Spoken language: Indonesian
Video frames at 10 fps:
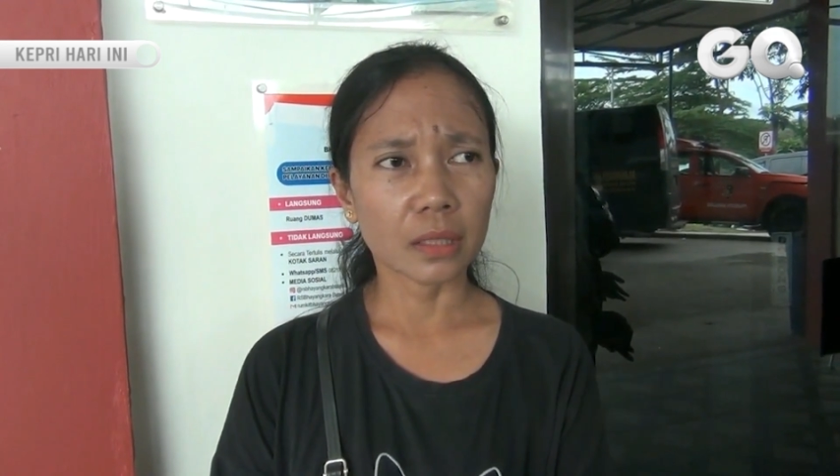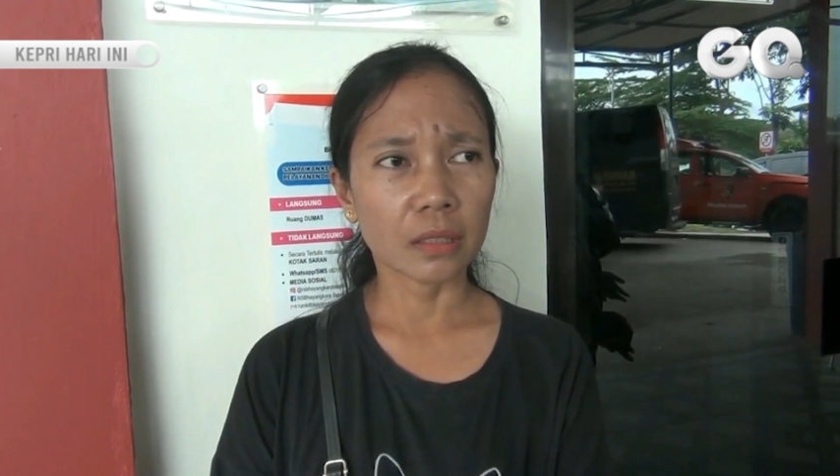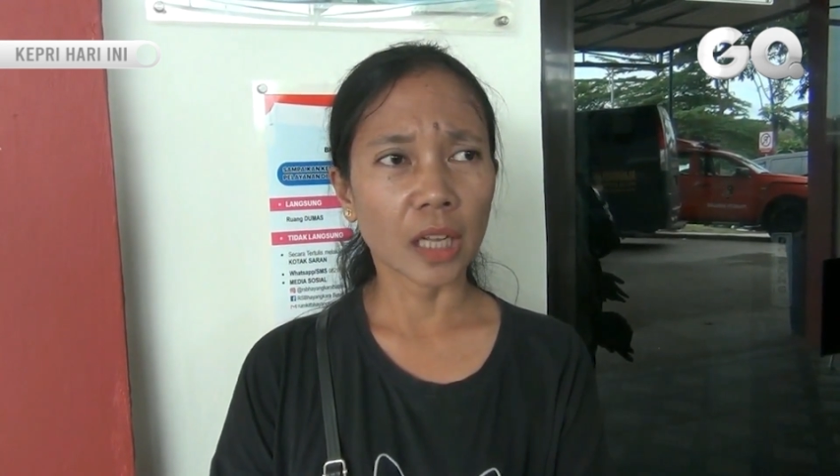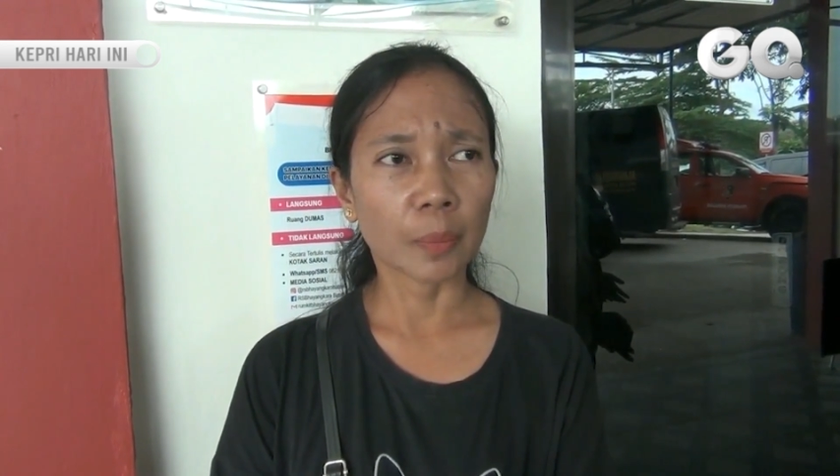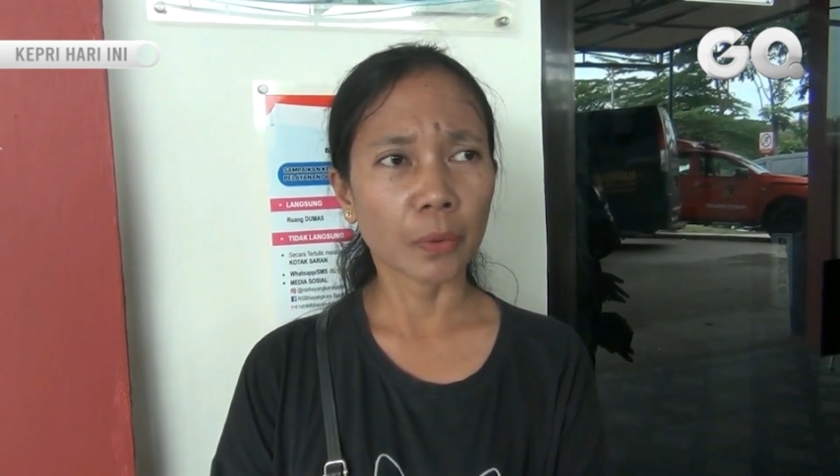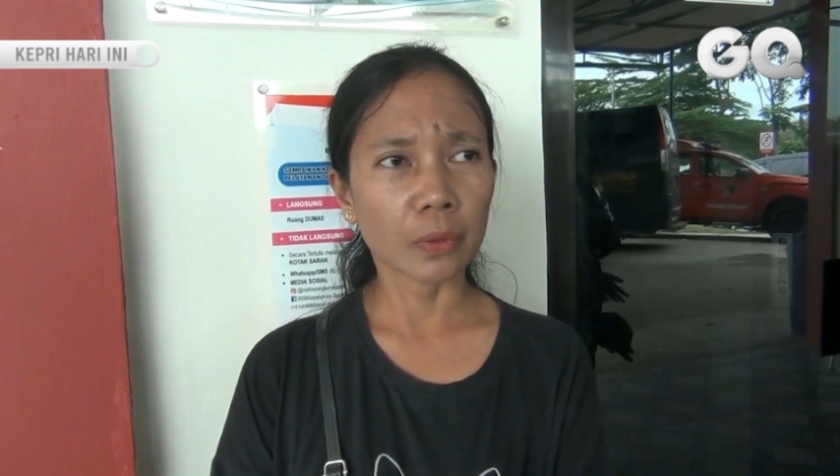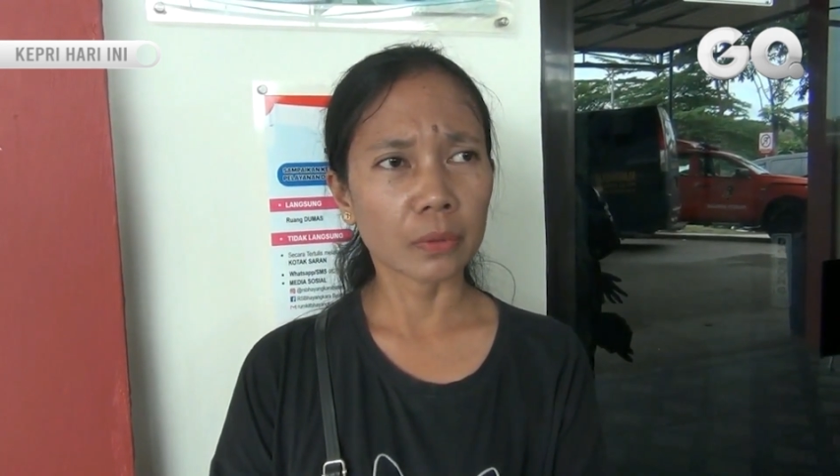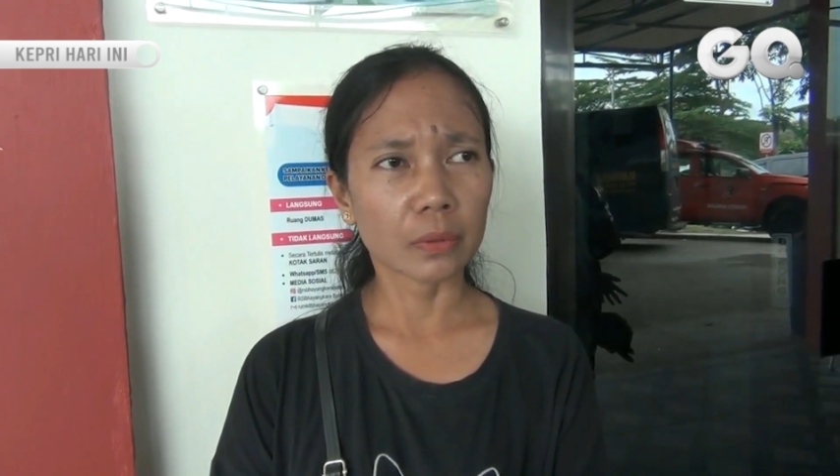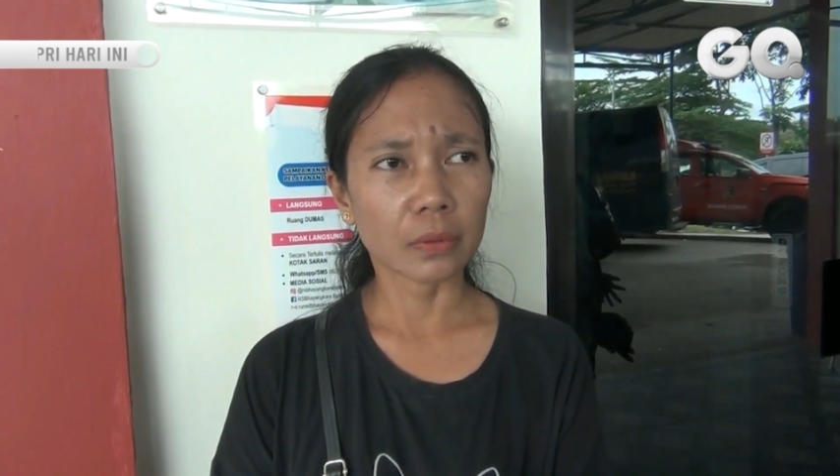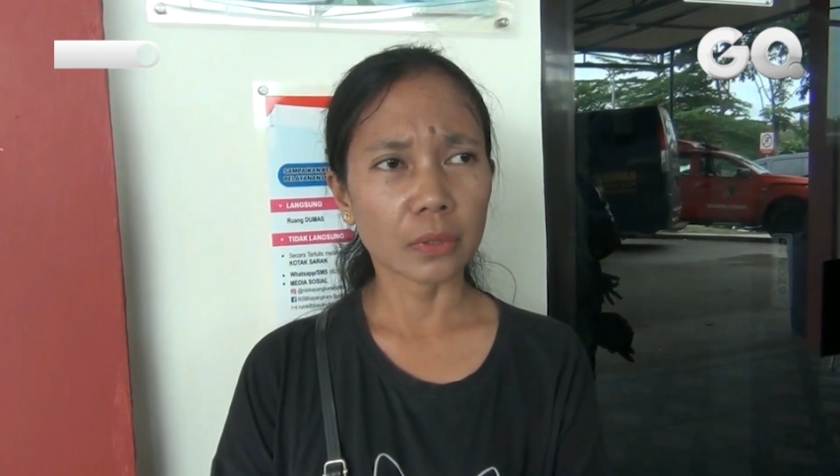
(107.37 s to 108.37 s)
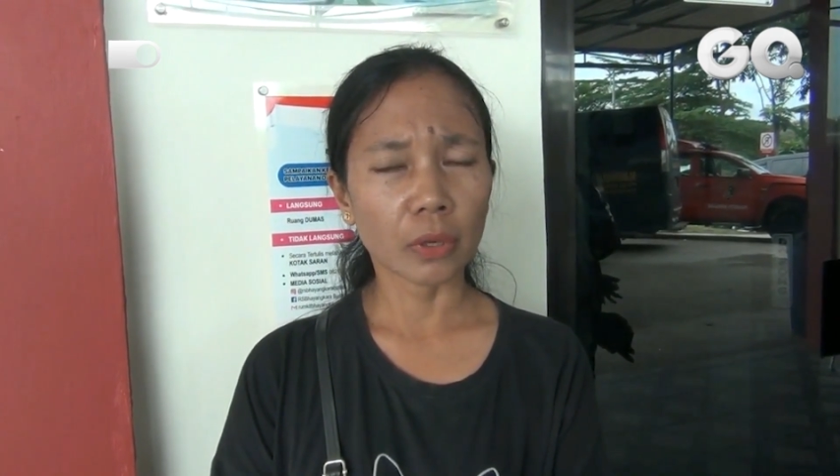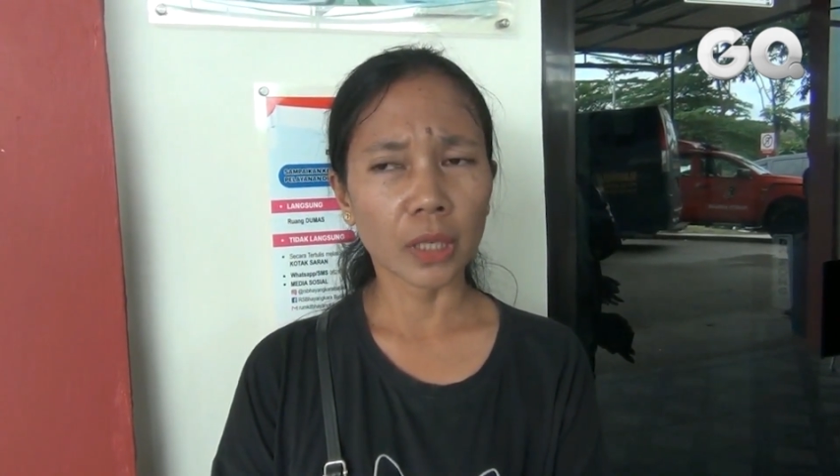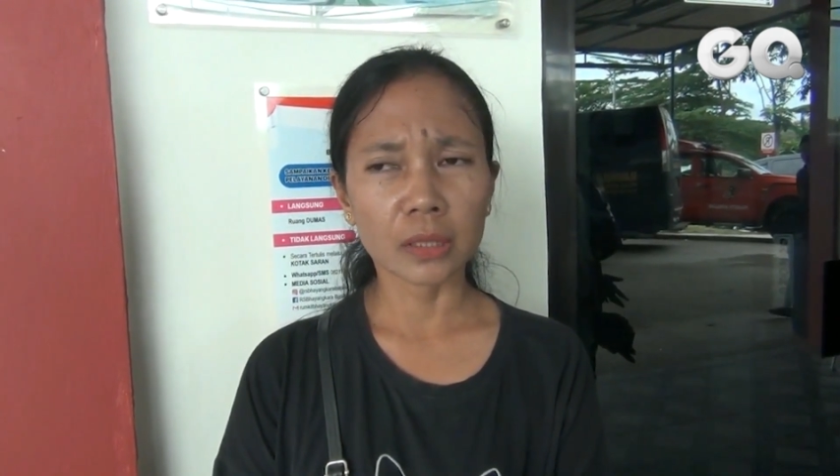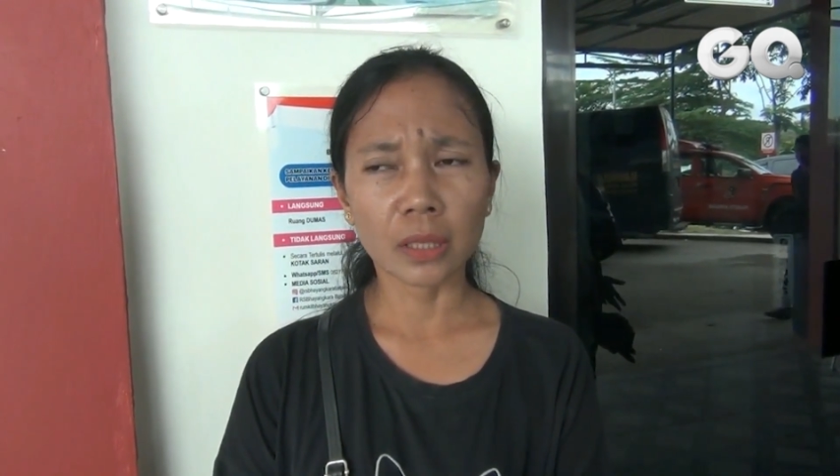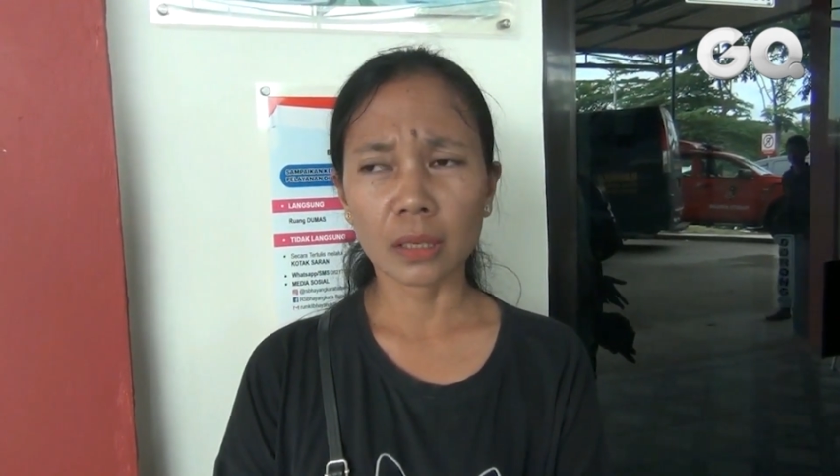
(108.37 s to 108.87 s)
ditelepon
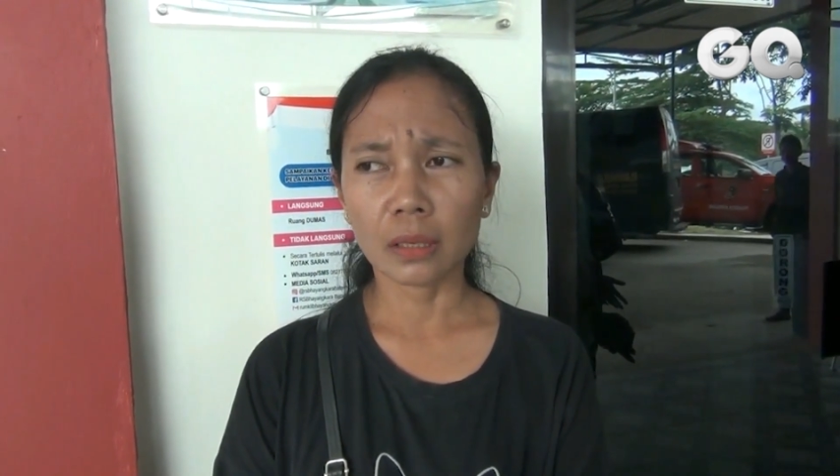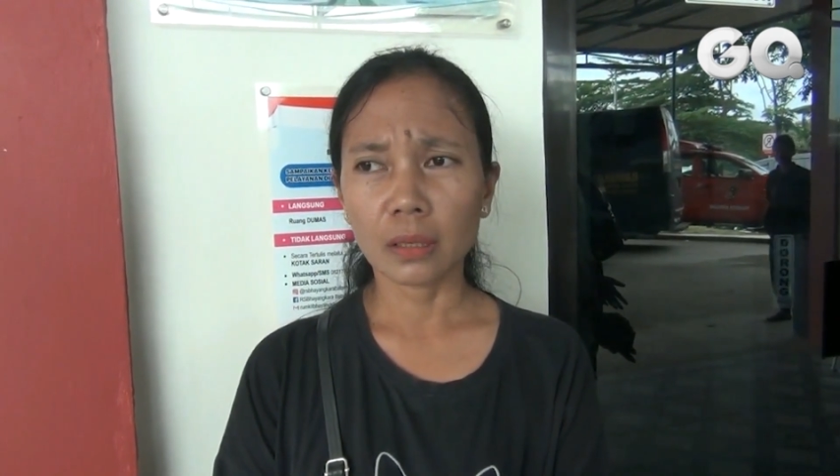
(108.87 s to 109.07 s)
sorenya